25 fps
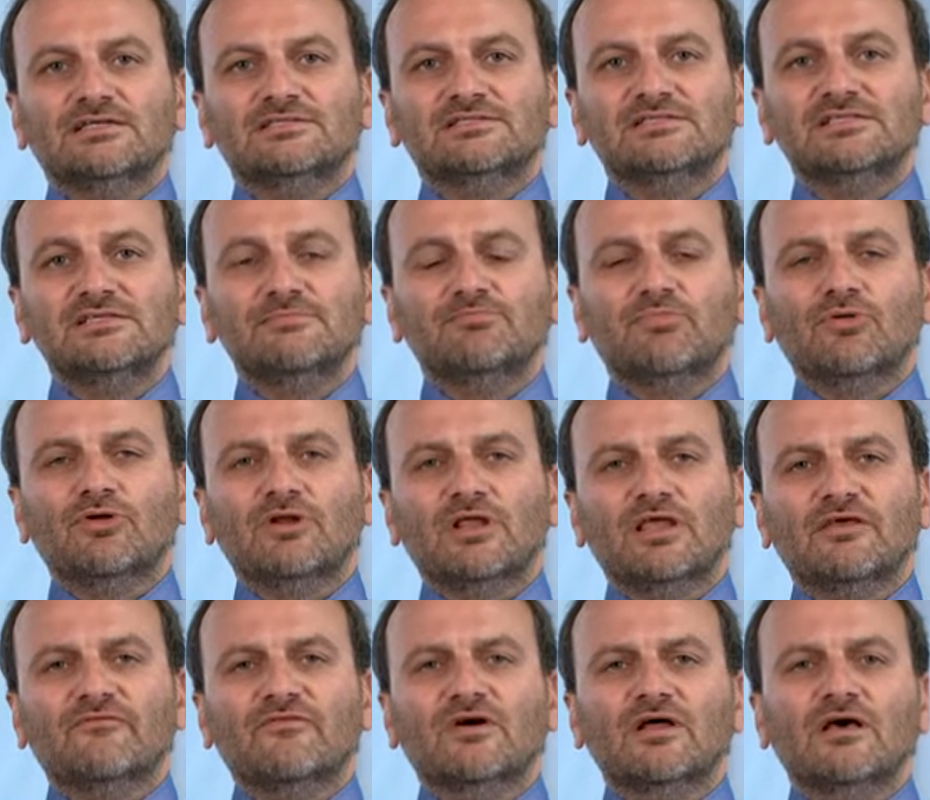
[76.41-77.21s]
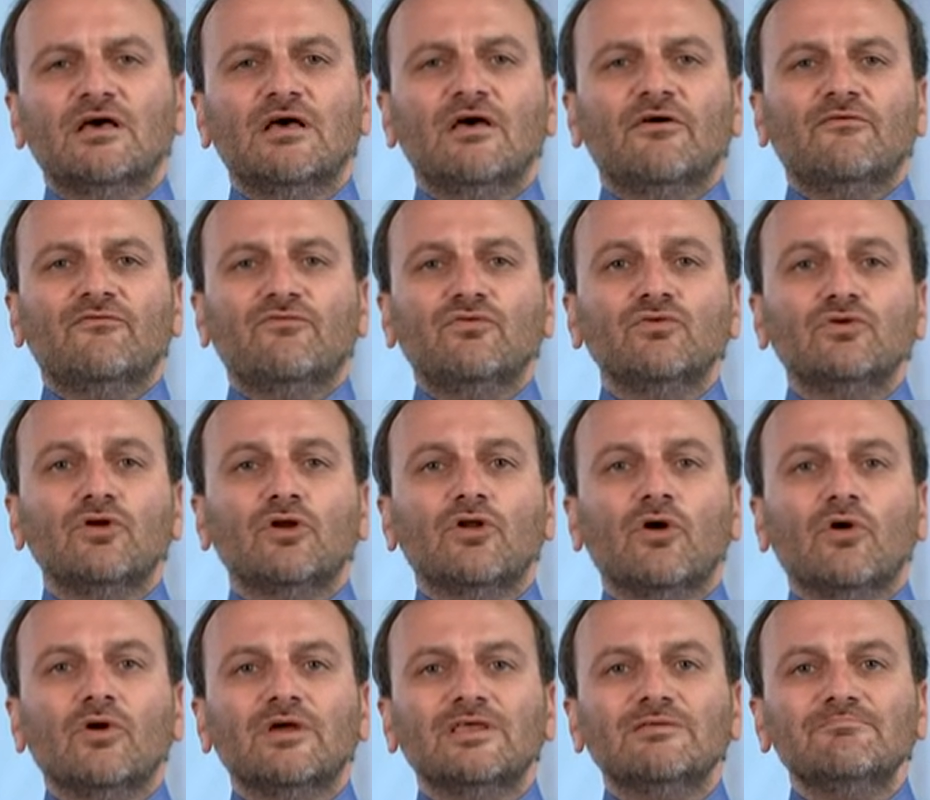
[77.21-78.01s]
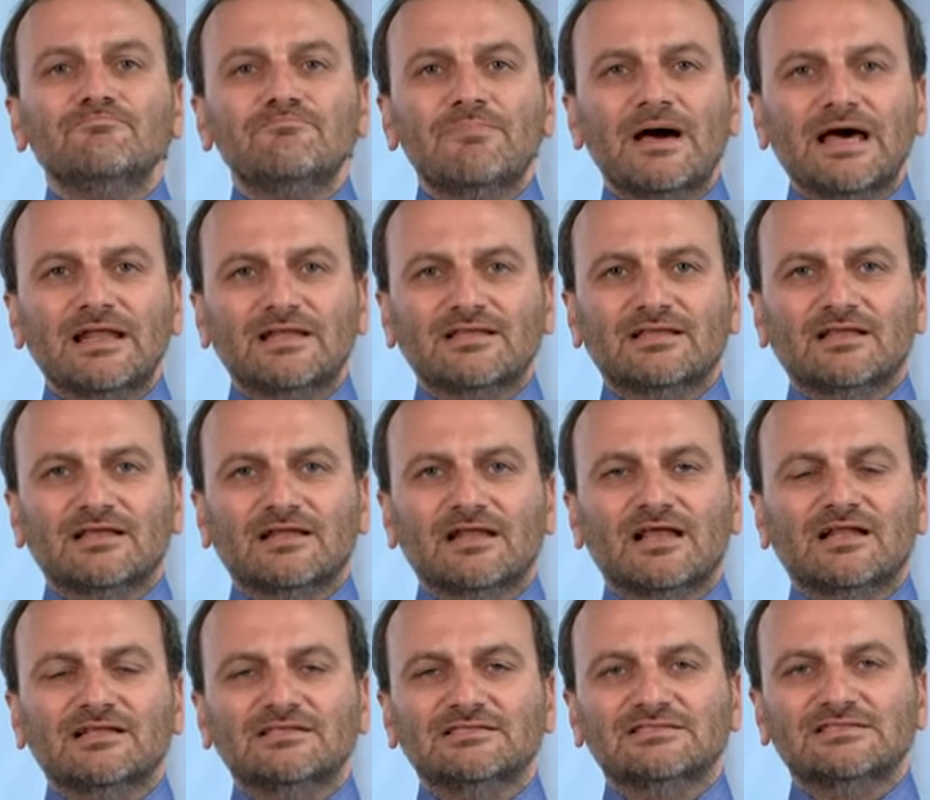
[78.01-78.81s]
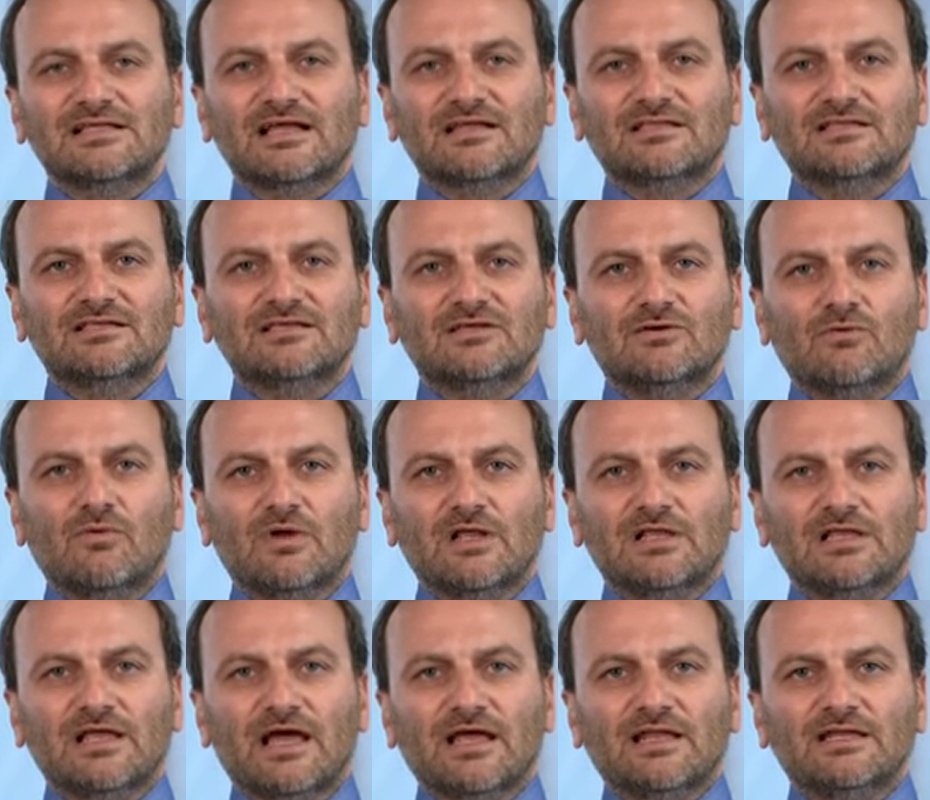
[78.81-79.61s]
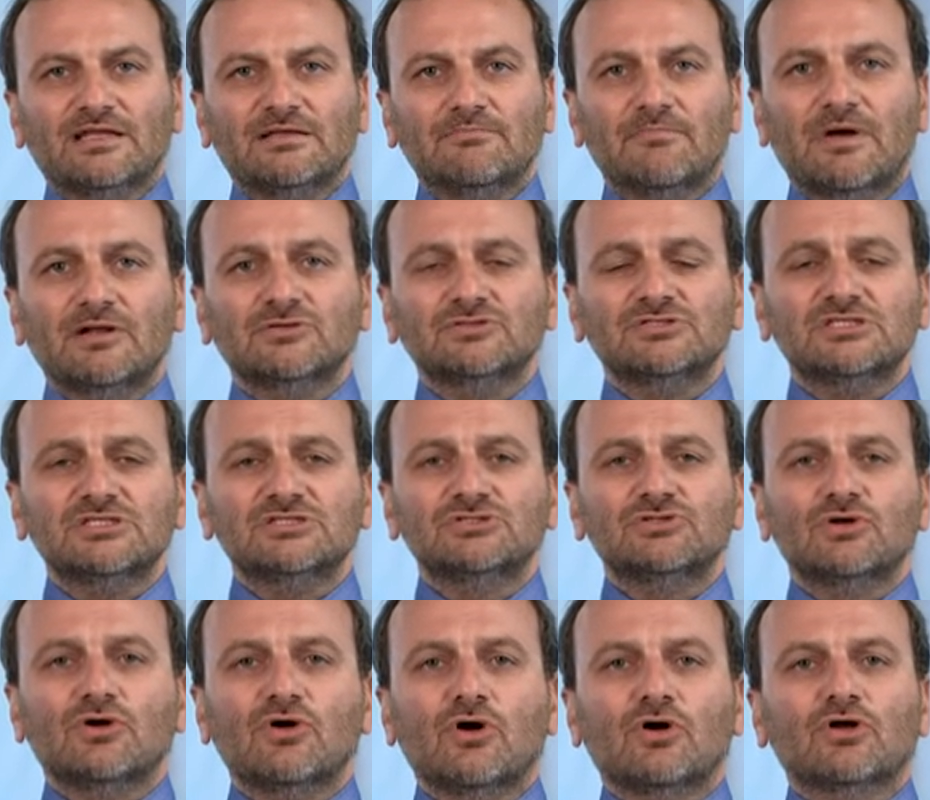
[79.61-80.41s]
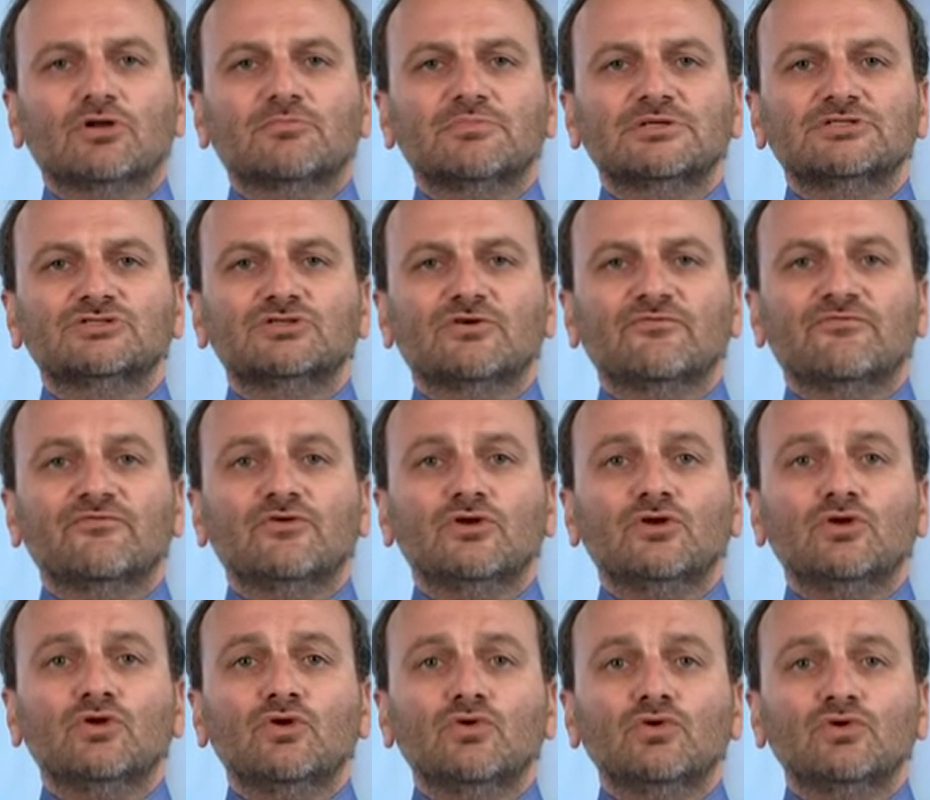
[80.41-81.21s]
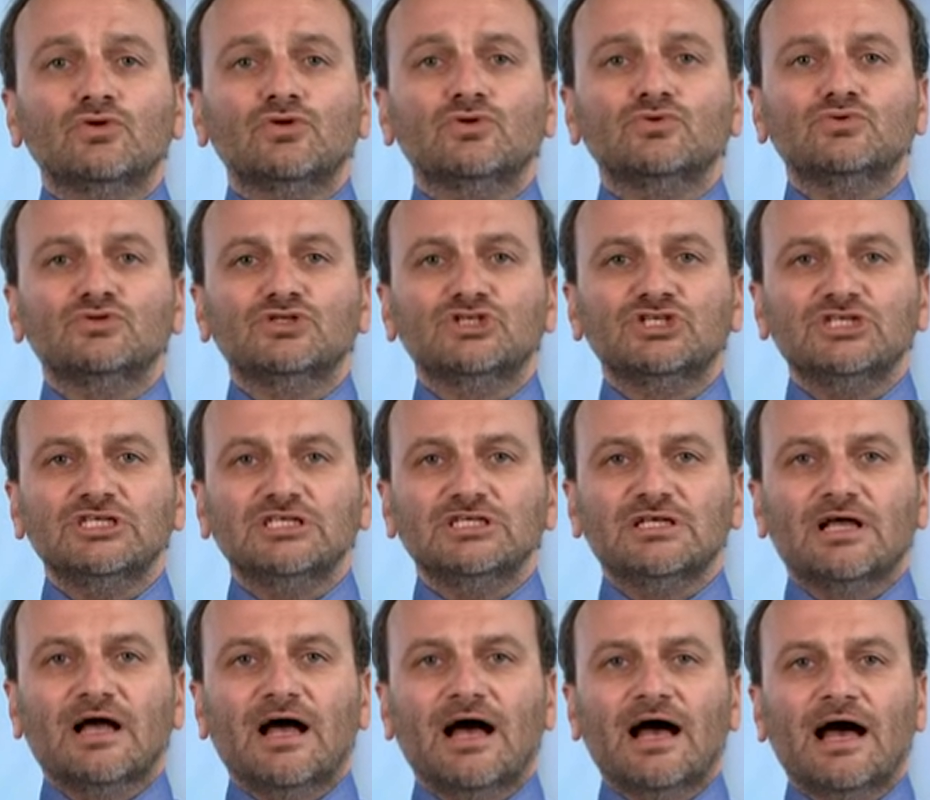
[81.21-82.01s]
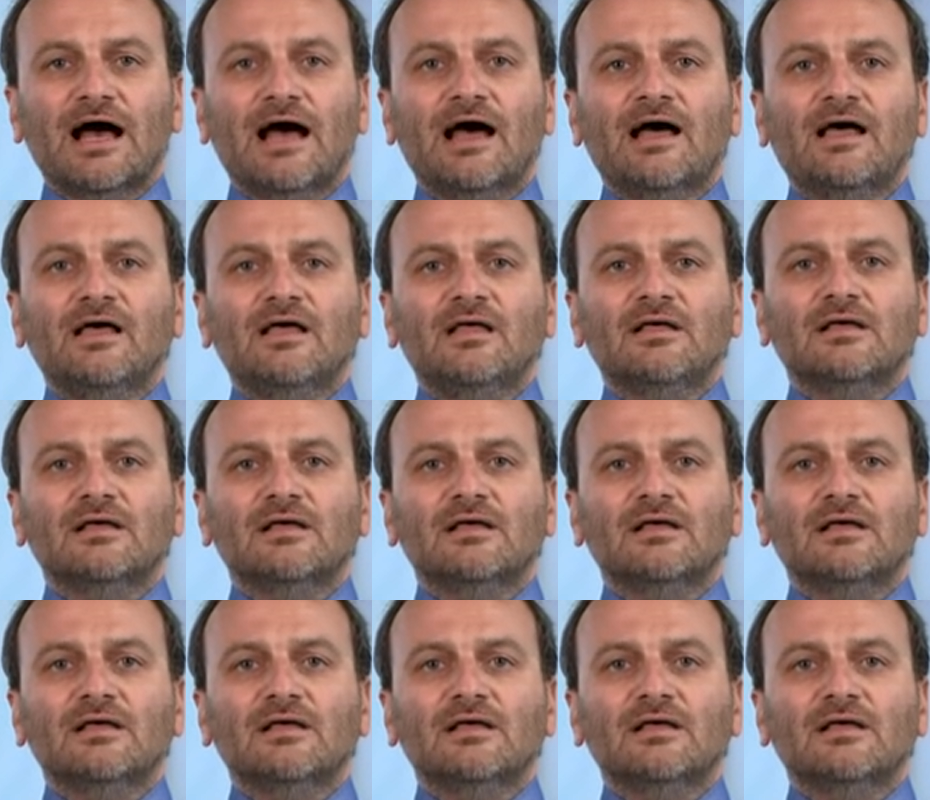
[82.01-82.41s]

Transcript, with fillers: si poneva furono in parte realizzati in quegli anni, ma lo stesso Gorbaciov non riuscì a